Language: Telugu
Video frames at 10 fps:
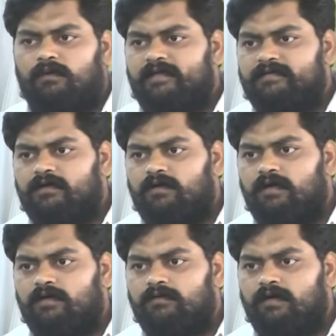పట్టిస్తూ
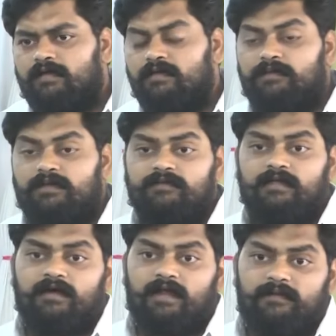ఉన్నారు అని చెప్పి ఈ
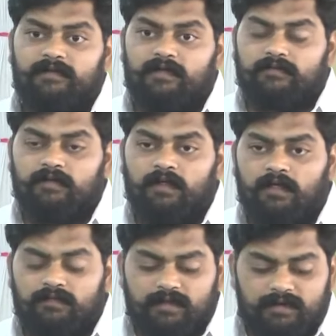విధంగా రాయమన్నారు
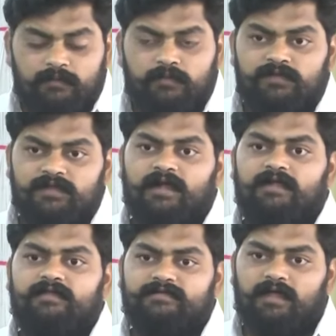దాన్ని నేను పూర్తిగా
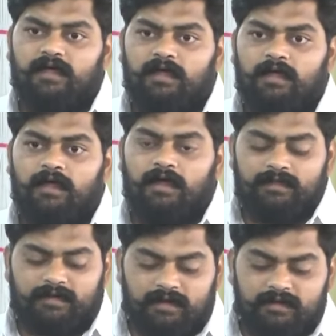ఖండించిన
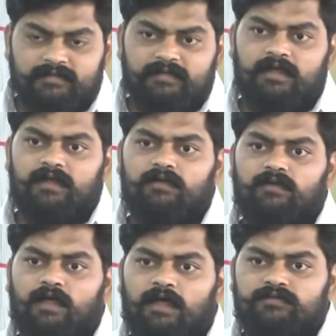అది ఖండించిన దానికి
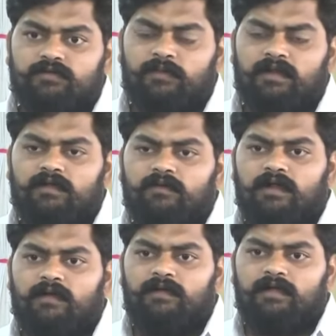కూడా సూపరింటెండెంట్
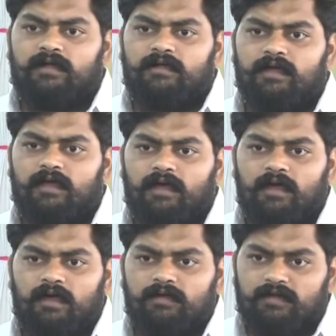వారు ఏమన్నారంటే
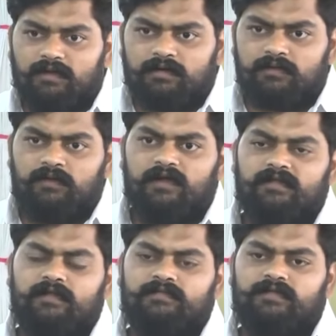నీకు ఇంటర్వ్యూలు
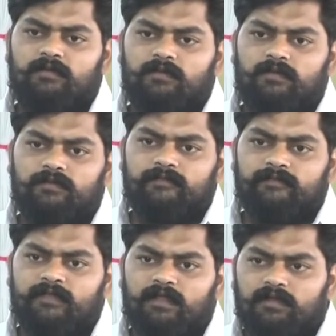కట్ చేస్తాము
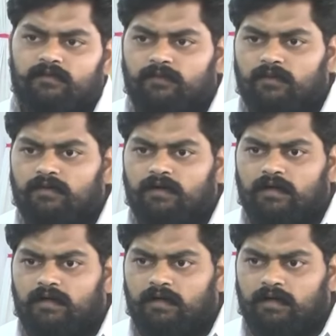నీకు ఫోన్
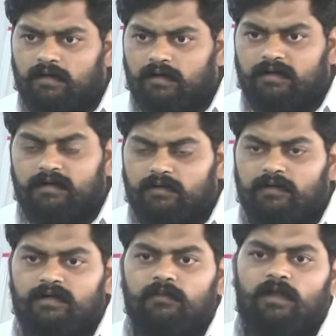అంటే
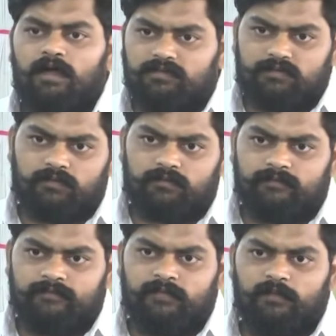ఇంటర్వ్యూలు అంటే ములాఖతులు
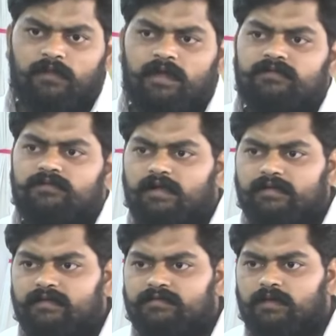ములాఖతులు
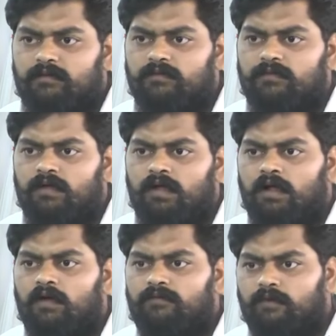కట్ చేస్తాము
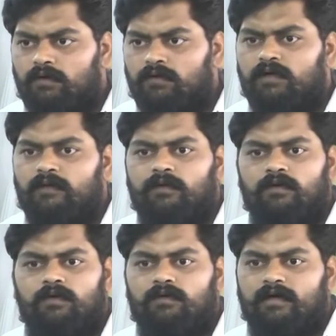ఫోన్లు కూడా
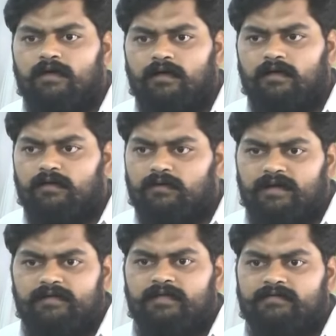పోకోకుండా నీకు
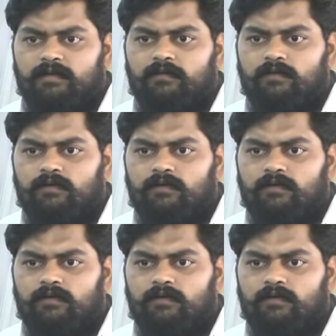కట్ చేస్తాము